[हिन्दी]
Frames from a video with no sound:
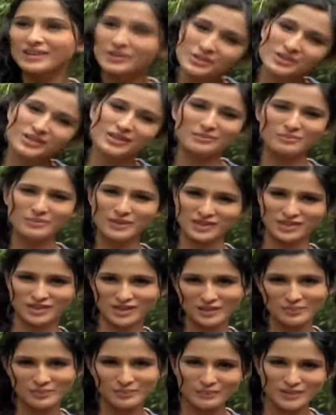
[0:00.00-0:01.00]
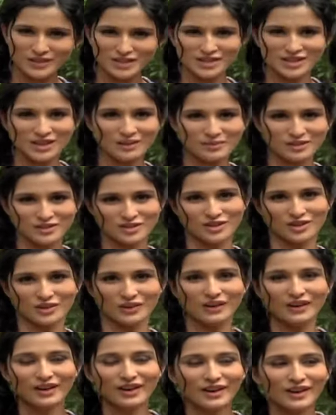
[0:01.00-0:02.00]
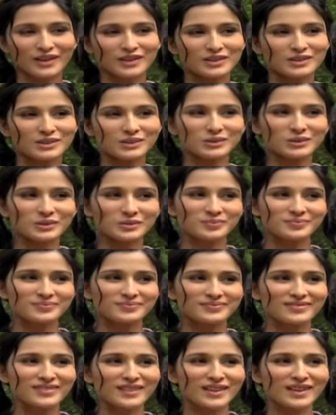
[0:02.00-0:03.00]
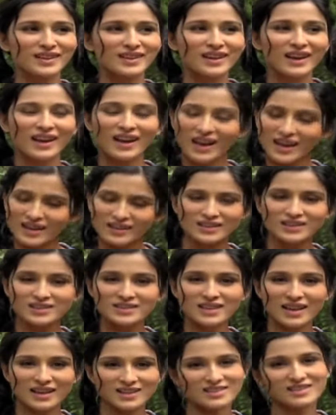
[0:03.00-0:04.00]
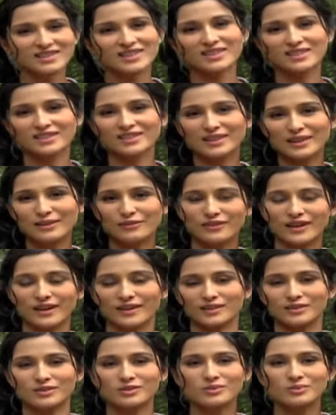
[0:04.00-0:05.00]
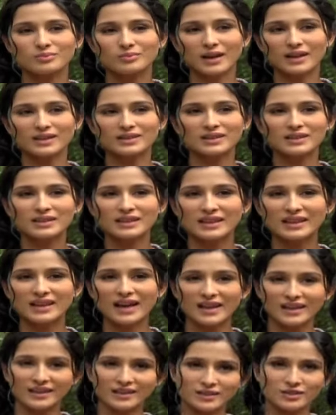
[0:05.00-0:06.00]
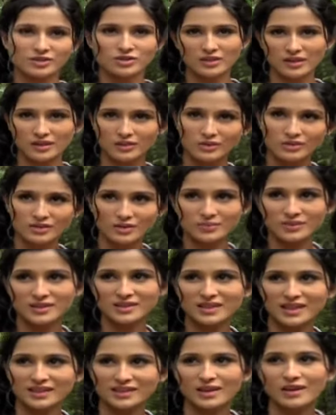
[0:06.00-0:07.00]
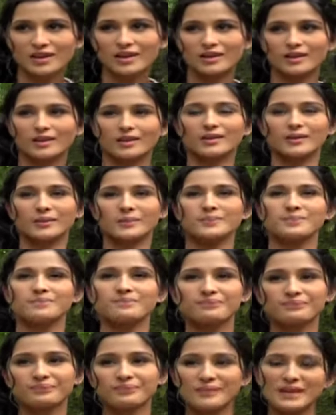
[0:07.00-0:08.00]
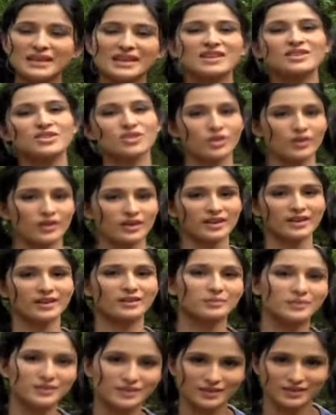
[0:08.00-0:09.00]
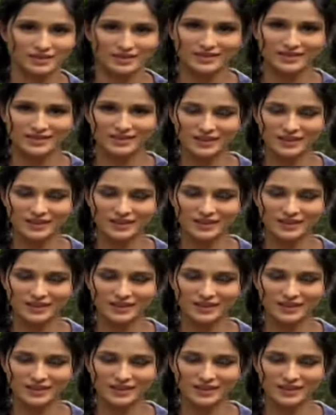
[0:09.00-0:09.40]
इनोसेंट बच्चे बच्चा बन जाओ तो इट इज़ एक्चुअली रियली फ़न तो आई थिंक ये कैरेक्टर जो है वो सबसे ज़्यादा um, मैंने इन्जॉय किया अभी तक